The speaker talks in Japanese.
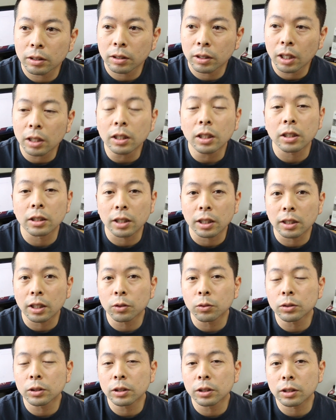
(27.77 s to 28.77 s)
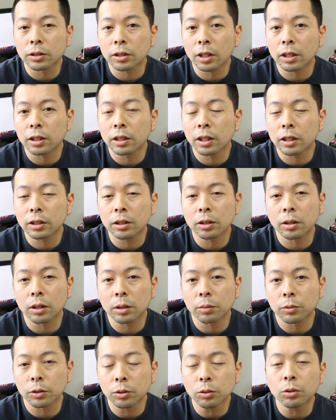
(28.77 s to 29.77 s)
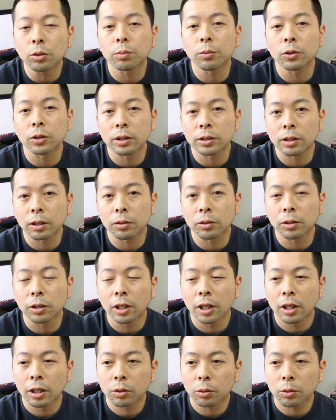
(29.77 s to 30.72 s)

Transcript: かなりね楽しんで使ってらっしゃる方もいると思うんですけど、